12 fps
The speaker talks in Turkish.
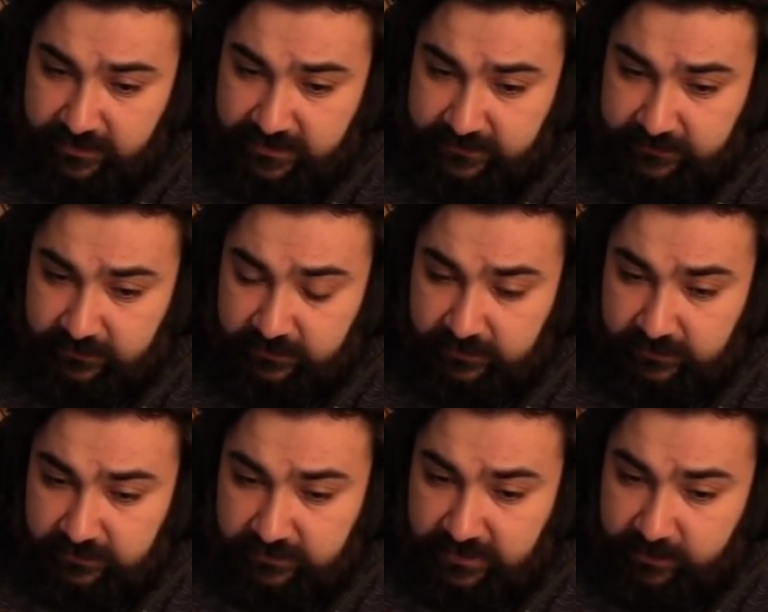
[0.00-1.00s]
Yani
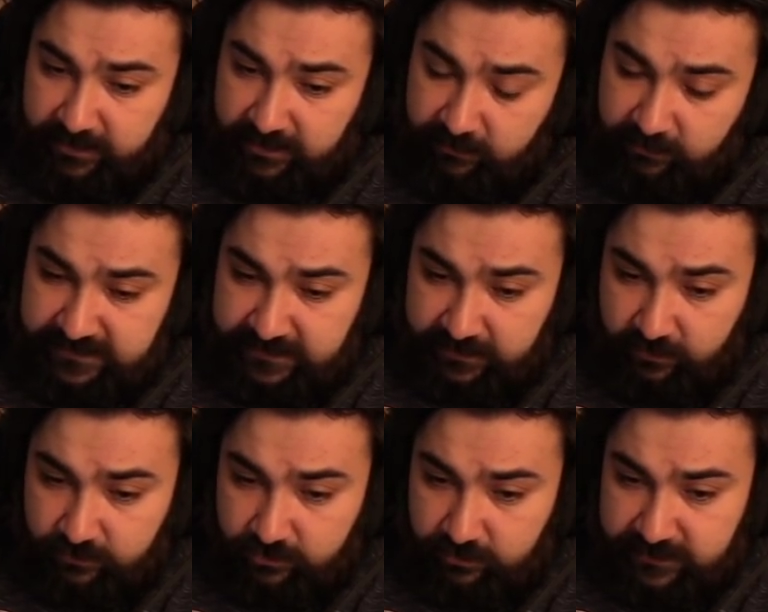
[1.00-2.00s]
NP mezara
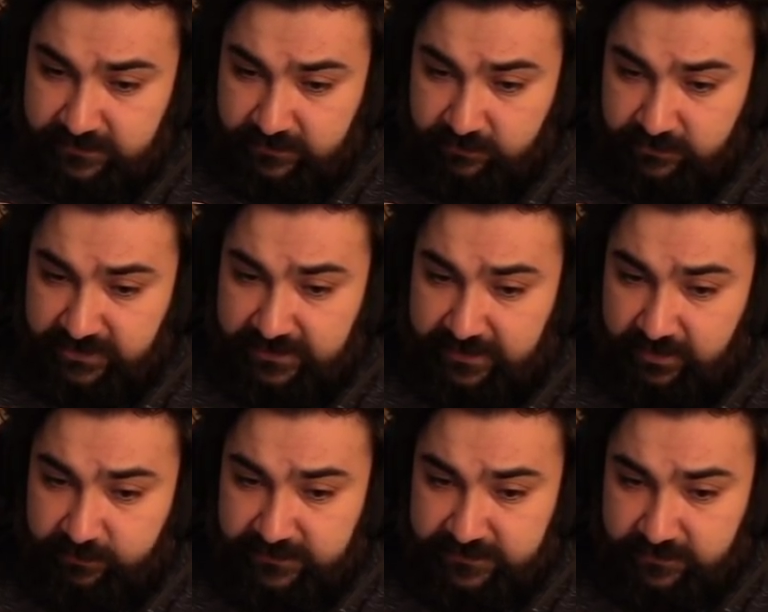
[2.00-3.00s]
götürülmesin. Bir şeyler
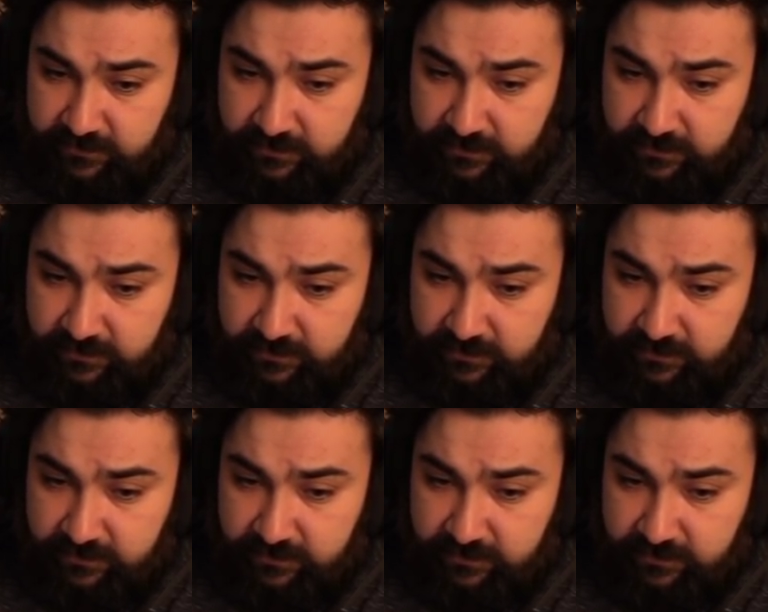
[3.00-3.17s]
yapılsın.